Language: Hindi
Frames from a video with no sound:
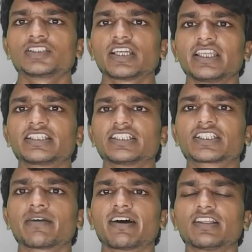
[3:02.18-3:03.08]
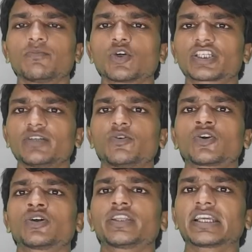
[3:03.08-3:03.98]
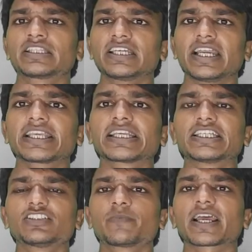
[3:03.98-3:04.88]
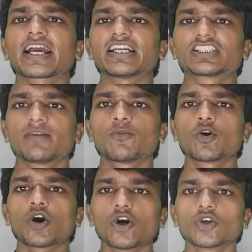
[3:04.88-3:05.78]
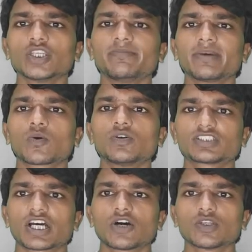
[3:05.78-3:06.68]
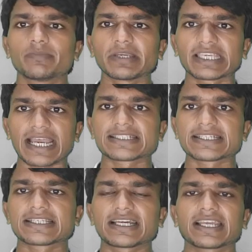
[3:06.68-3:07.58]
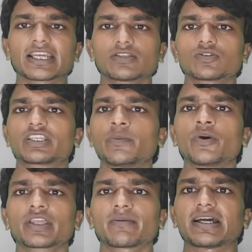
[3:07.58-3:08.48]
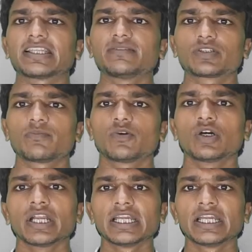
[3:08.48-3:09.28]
चलिए तो इसके बाद हम लोग कीबोर्ड को देखते हैं कि किस प्रकार से हम लोग उंगली में कौन सा उंगली में क्या सेट करेंगे तो कीबोर्ड के माध्यम से हम लोग